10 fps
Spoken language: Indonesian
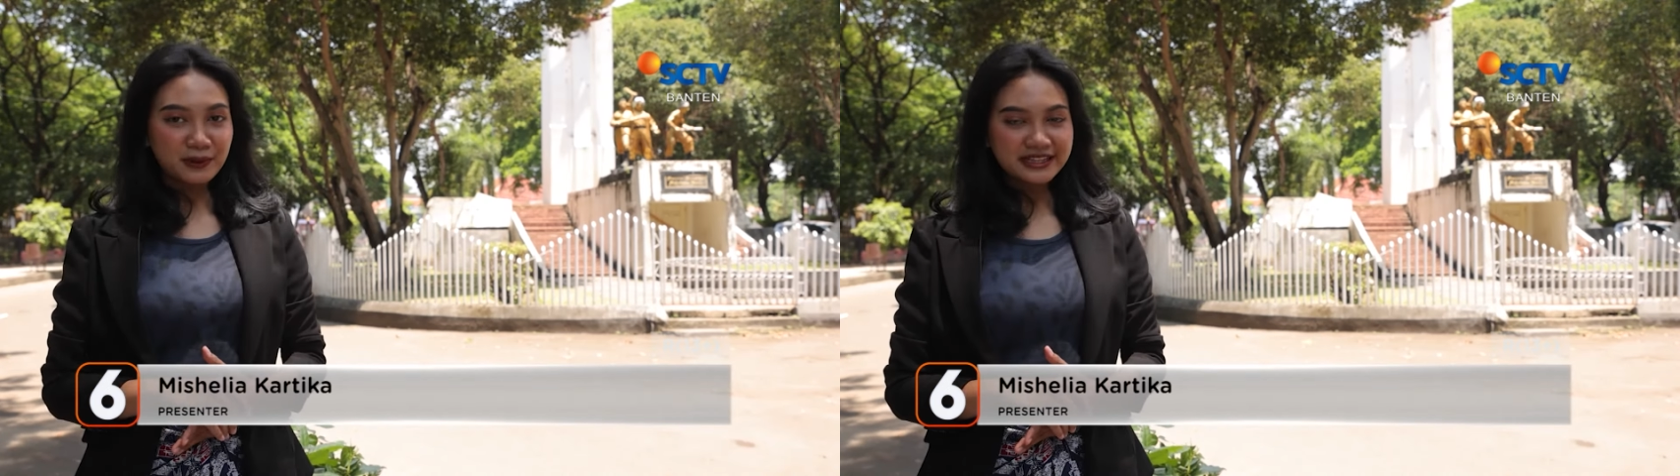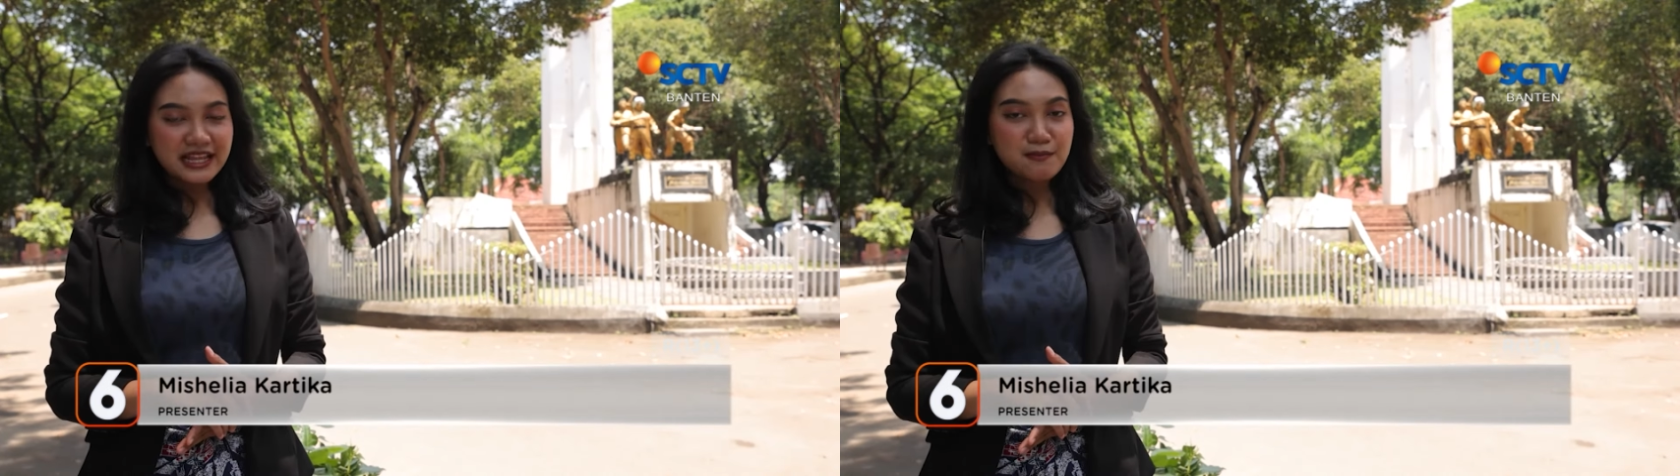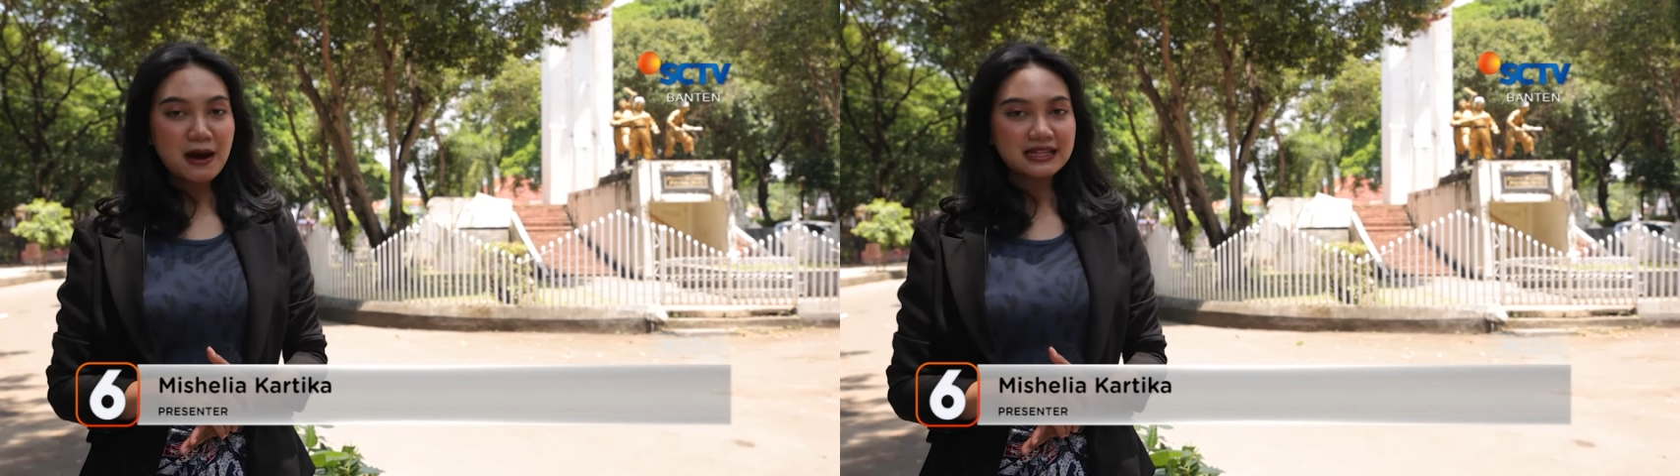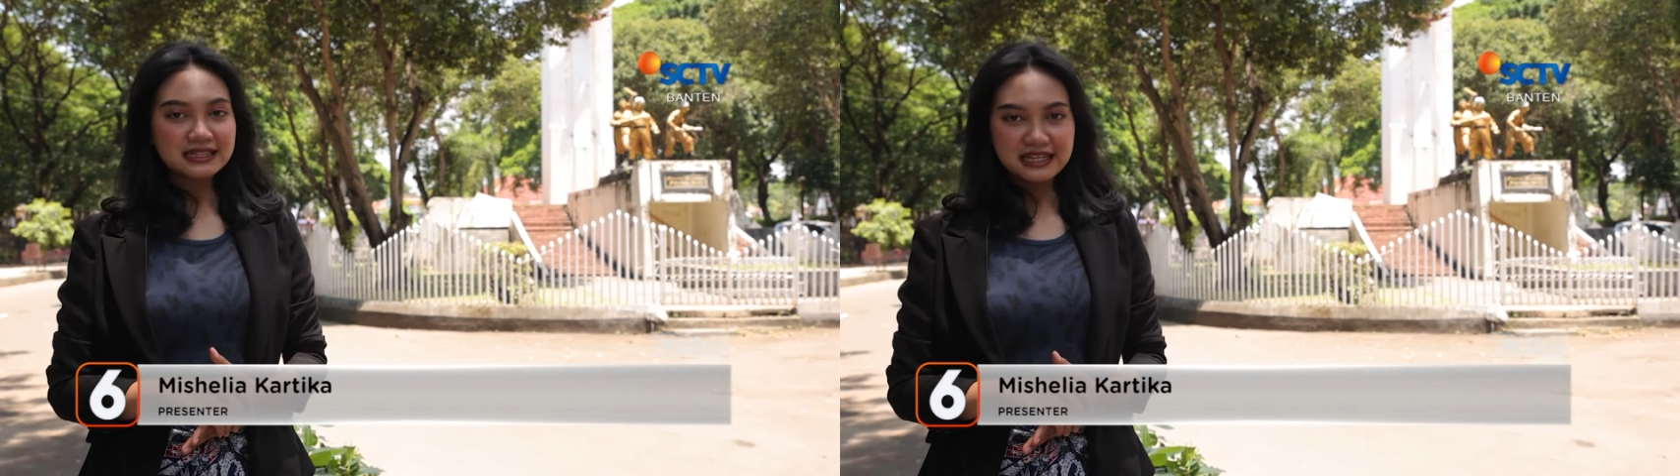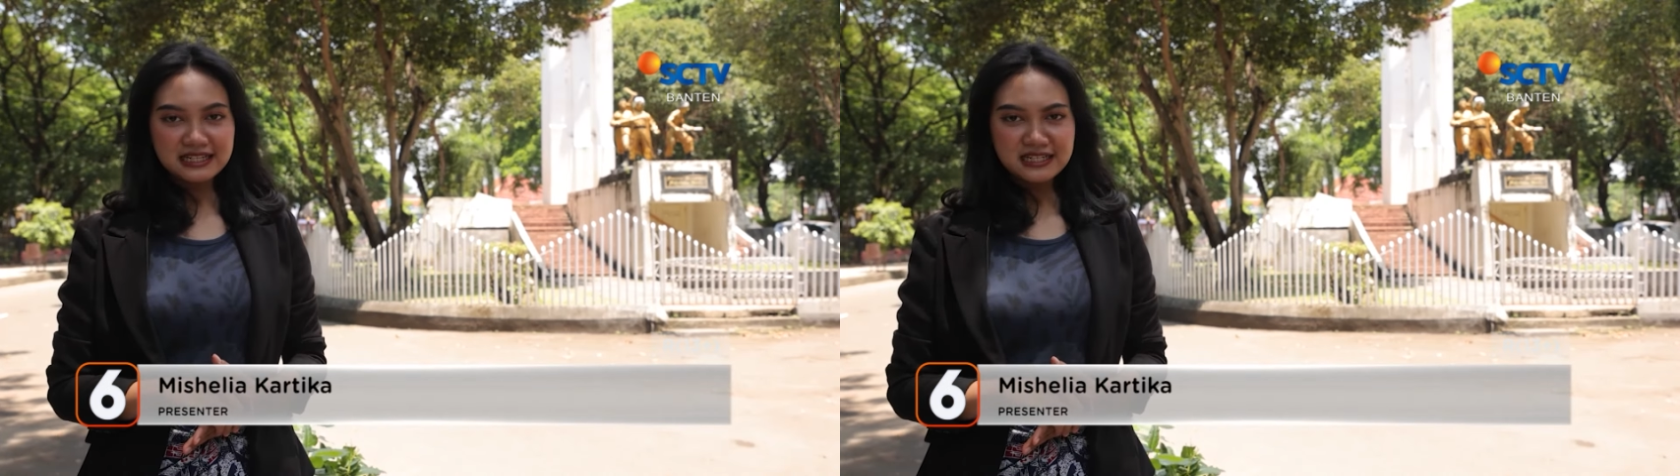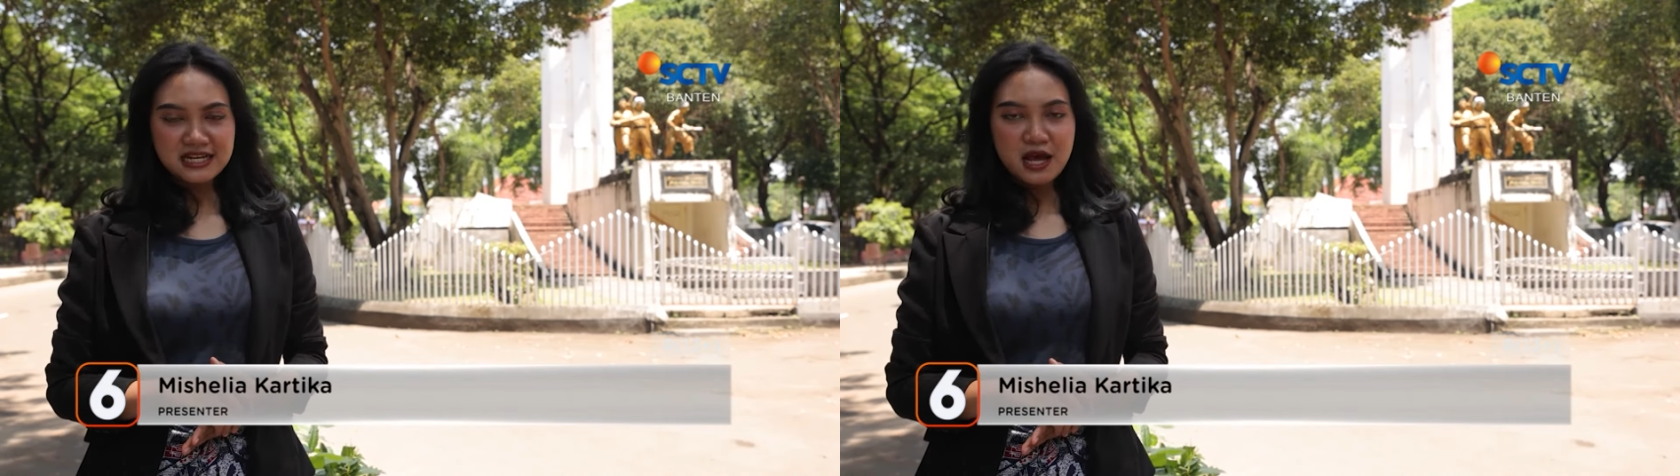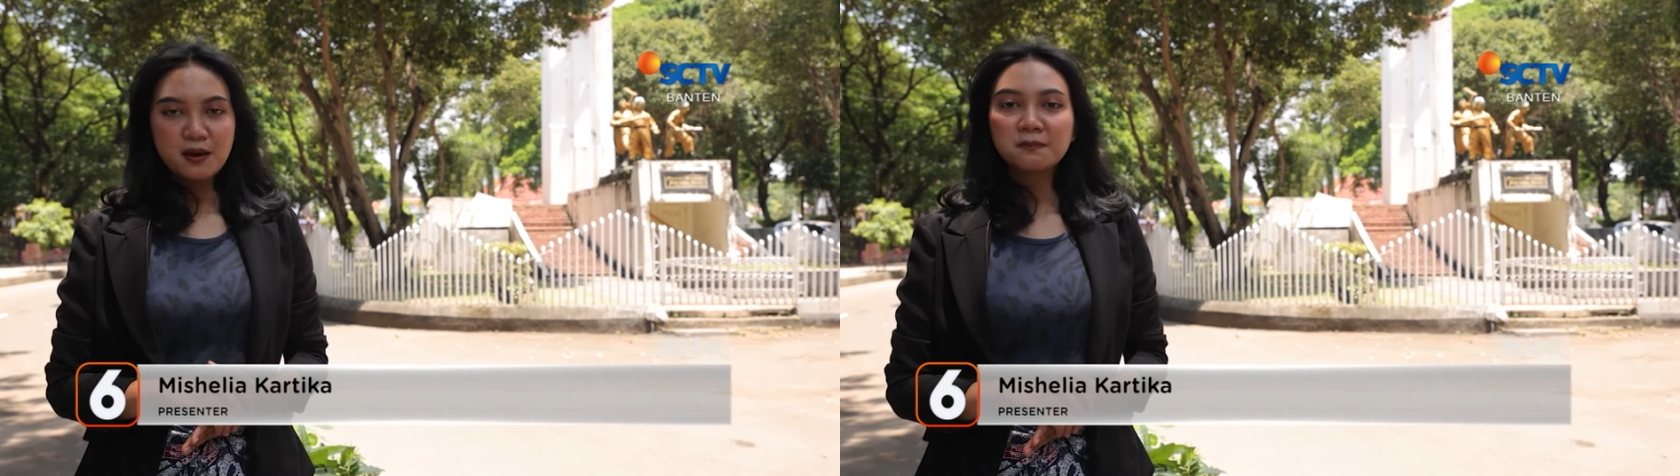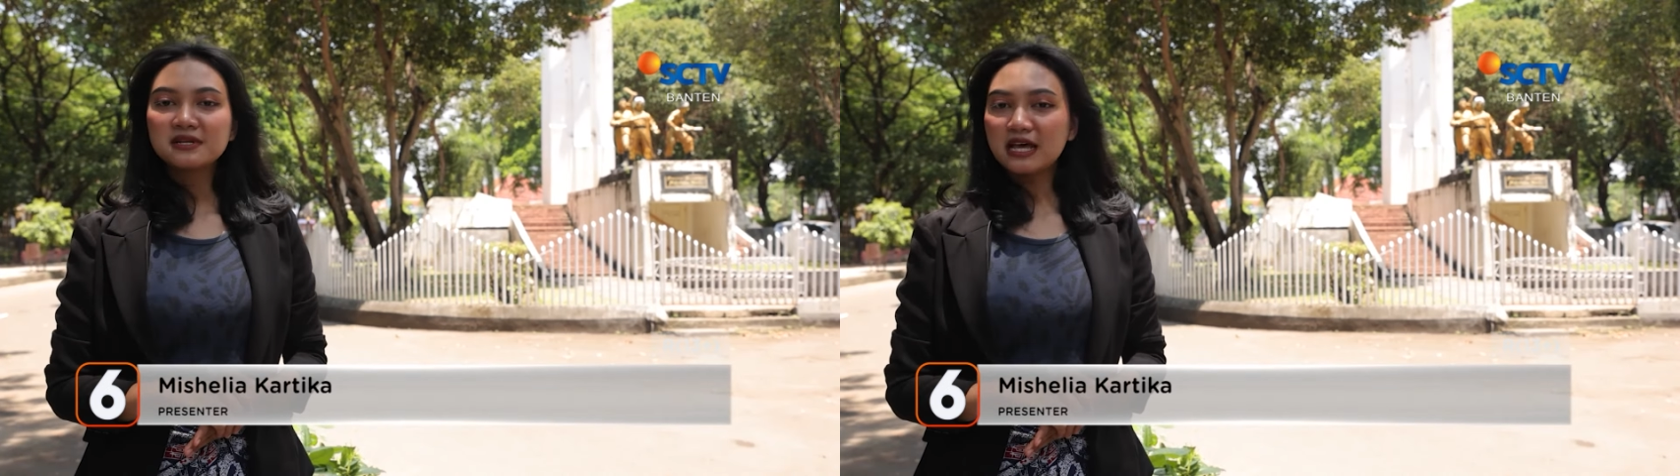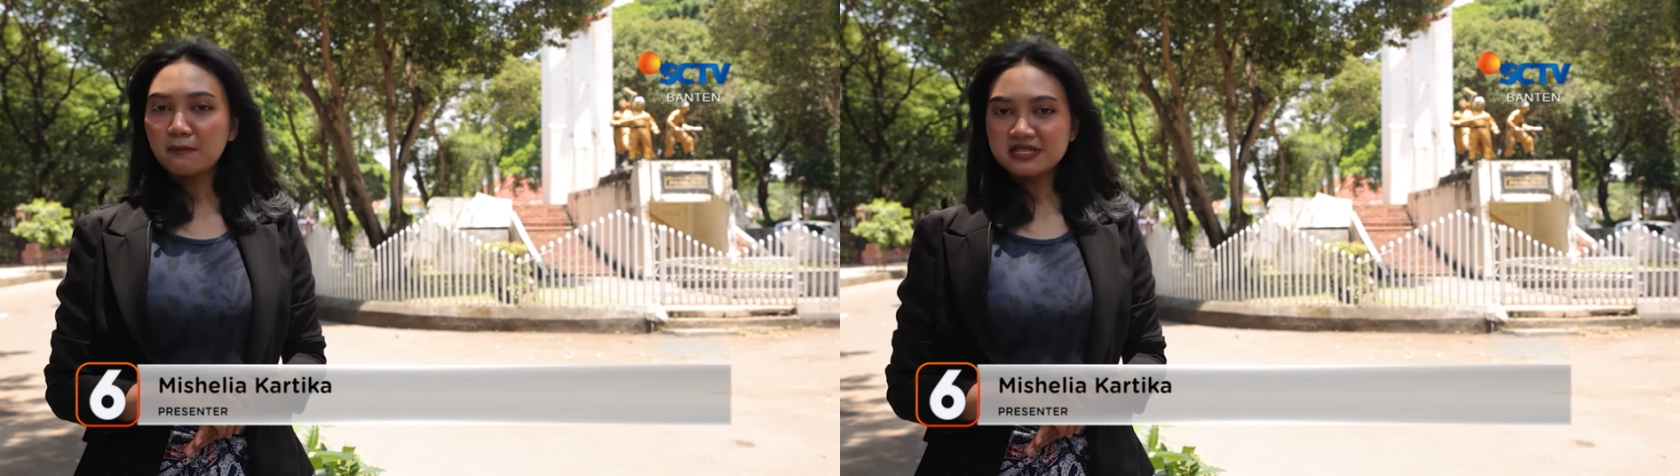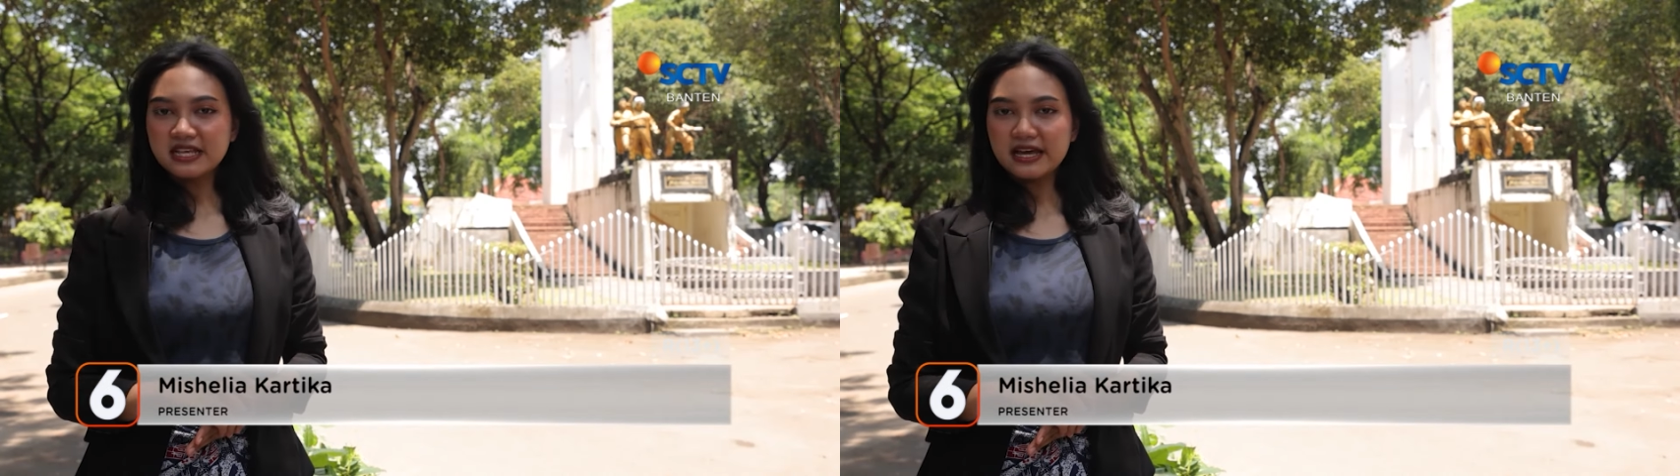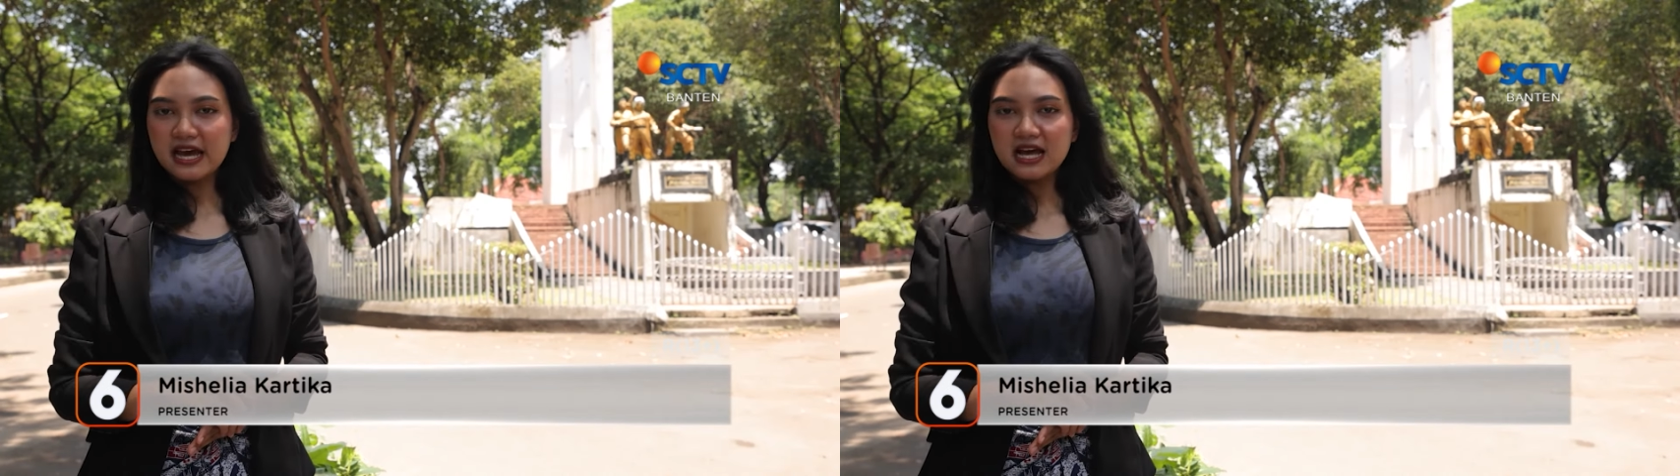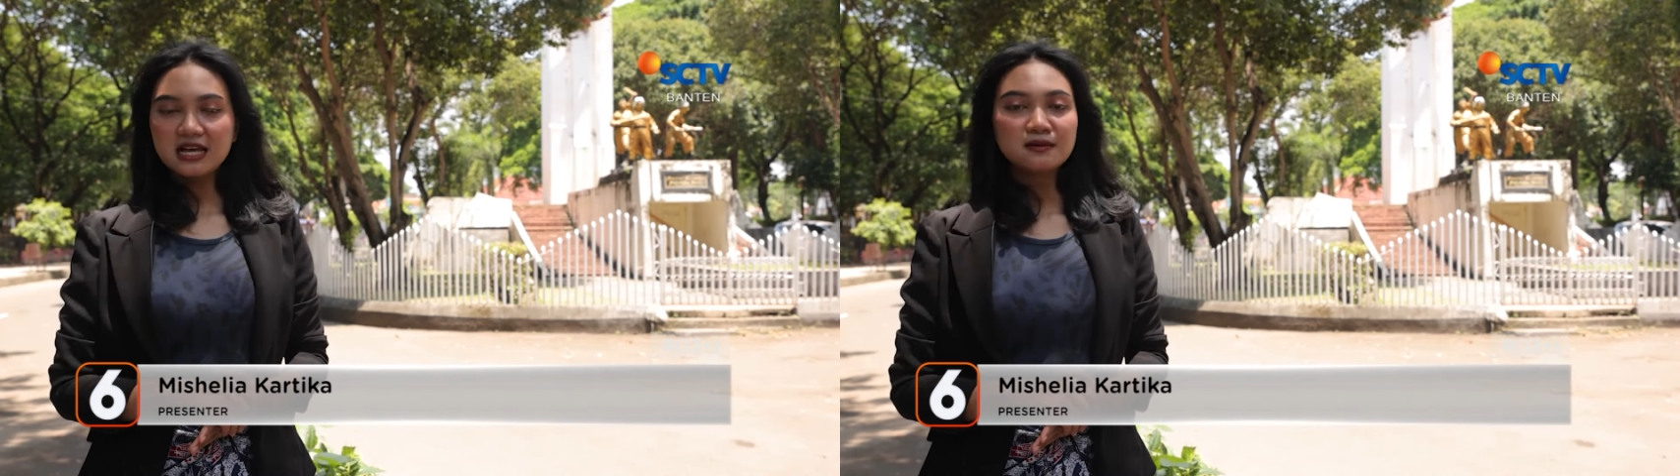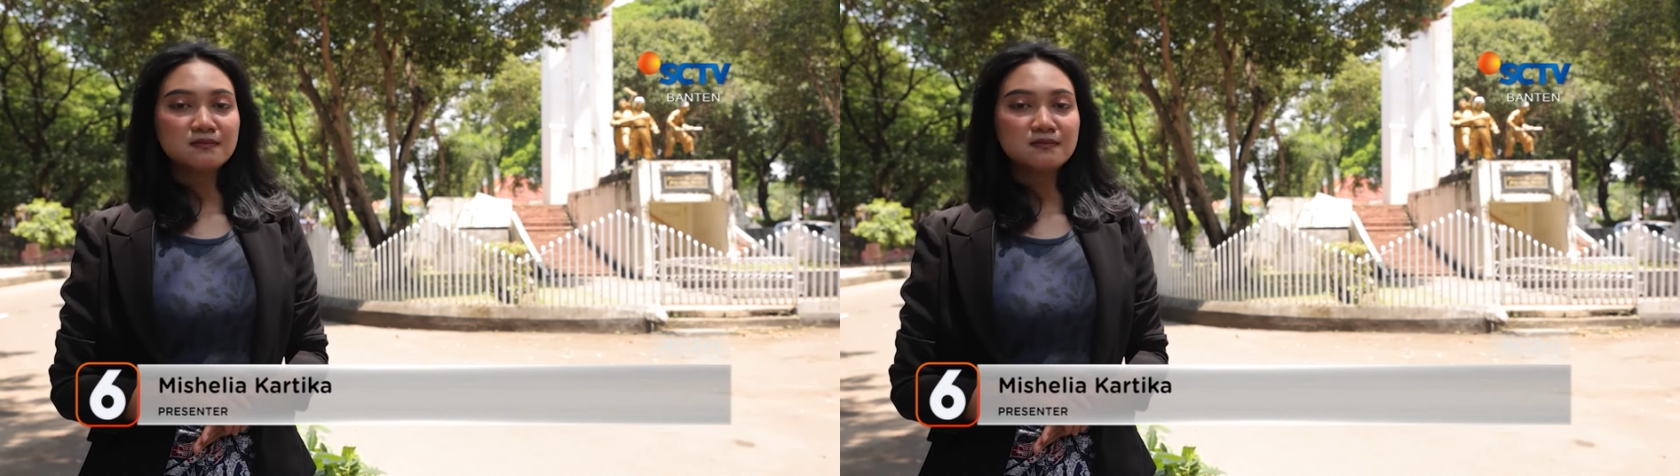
berita Banten bersama saya,